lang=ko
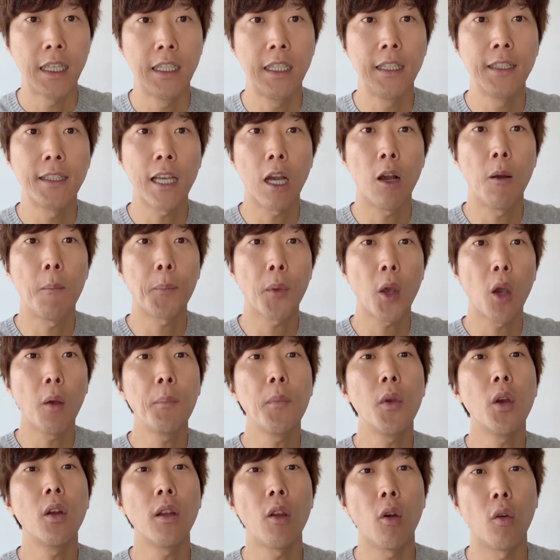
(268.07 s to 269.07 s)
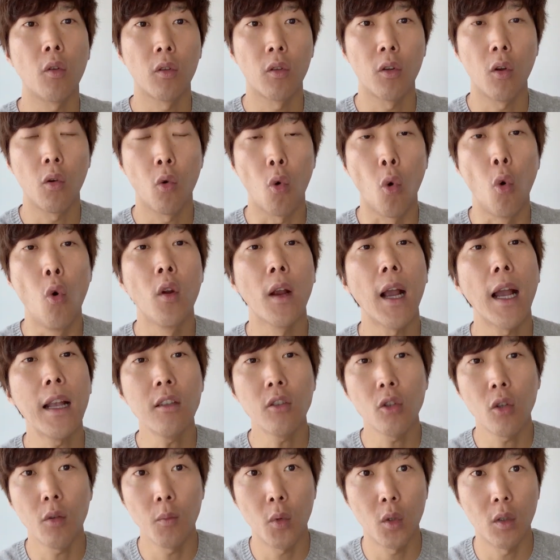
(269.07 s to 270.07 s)
2차원 평면의 어떤
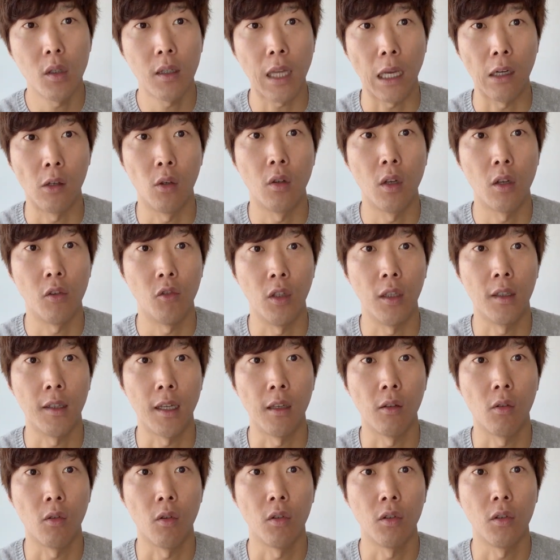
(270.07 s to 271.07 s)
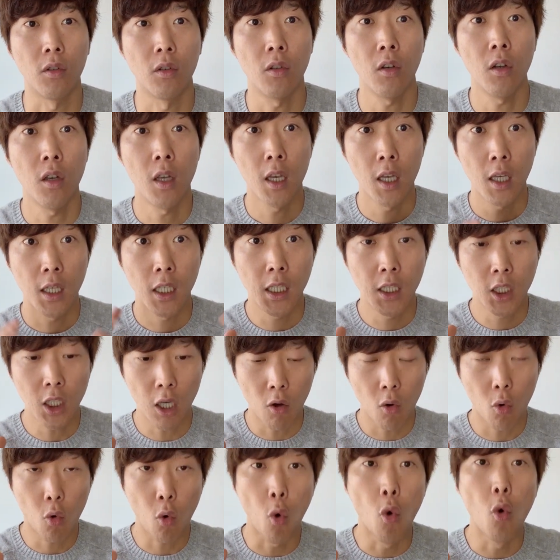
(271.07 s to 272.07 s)
공간 정보를 다뤄낼 수 있다는 거거든요.
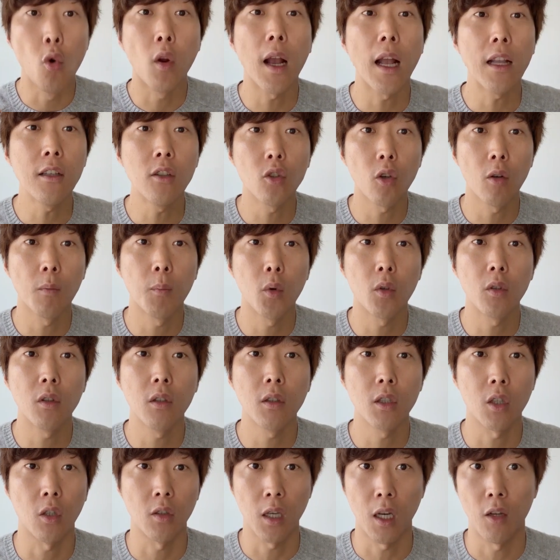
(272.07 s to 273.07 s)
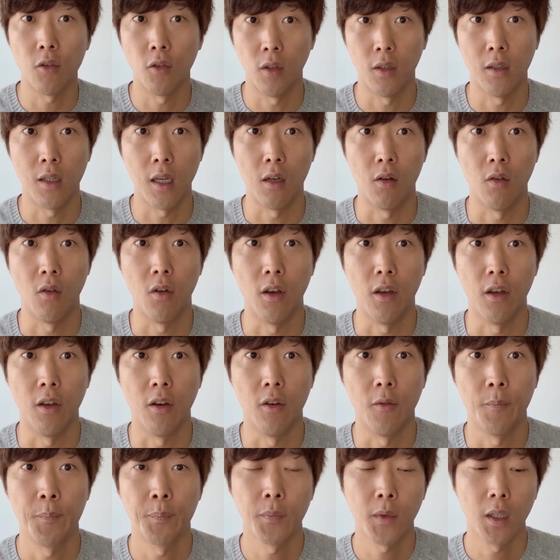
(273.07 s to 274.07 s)
2차원 공간 정보를 저장할 수 있다는
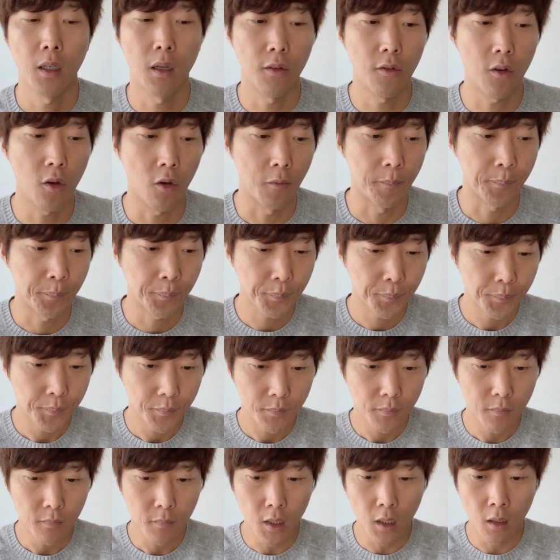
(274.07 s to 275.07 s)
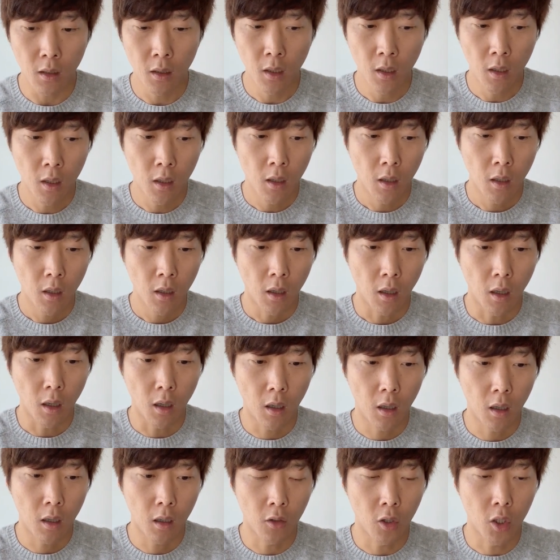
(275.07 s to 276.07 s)
거예요. 그래서
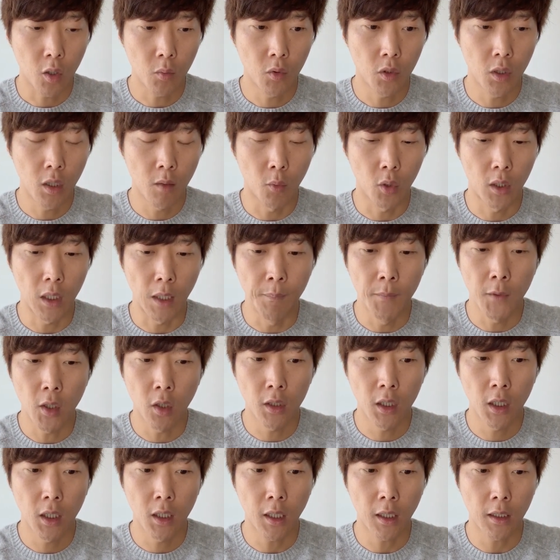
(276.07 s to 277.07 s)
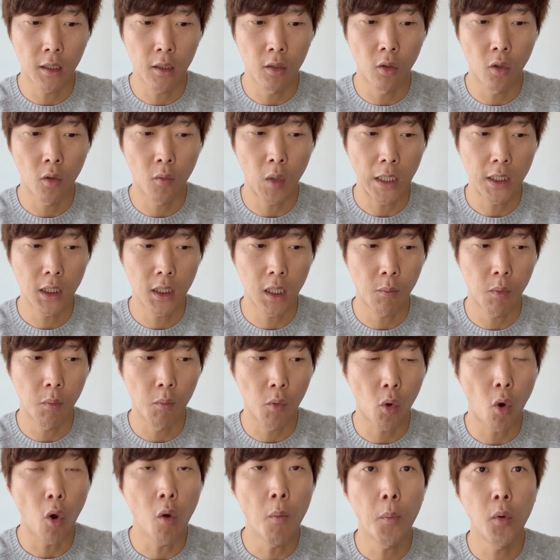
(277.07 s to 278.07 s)
아, 여러분들 뭐 딥러닝 같은 거 하시다
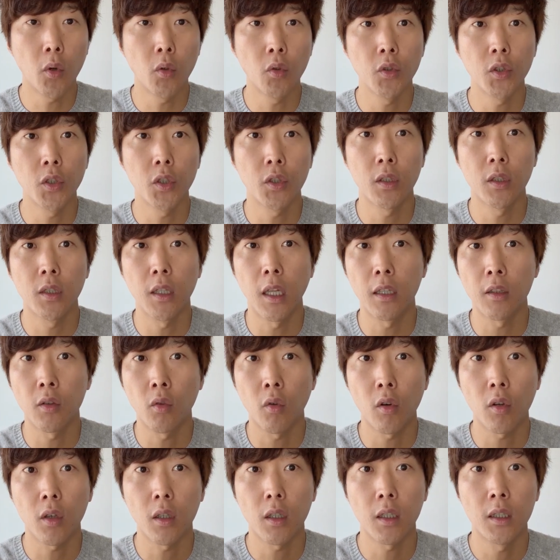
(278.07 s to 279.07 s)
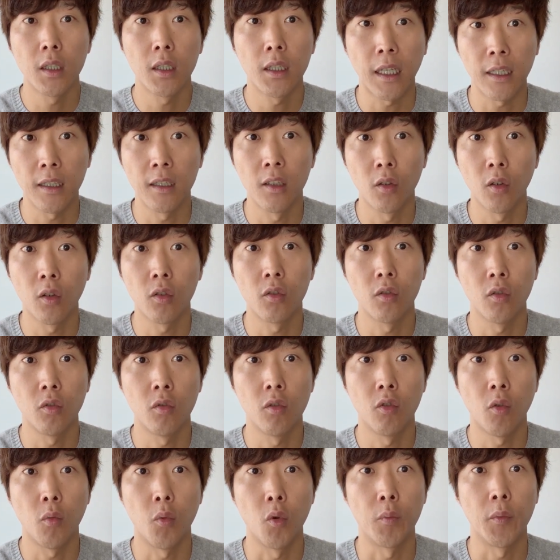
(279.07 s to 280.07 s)
보면 콘볼루션 네트워크 같은
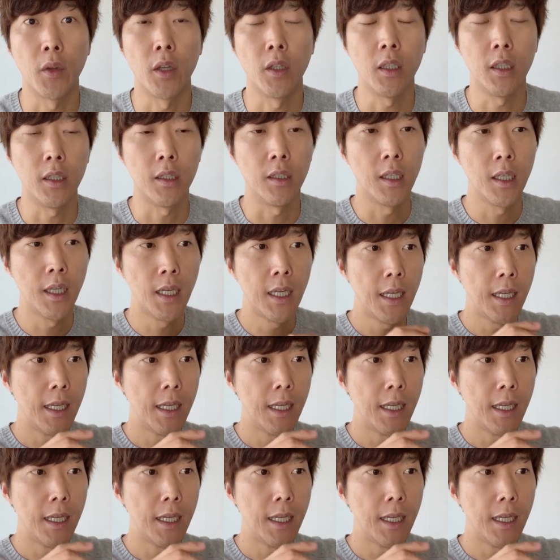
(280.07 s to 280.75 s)
것들도 보면은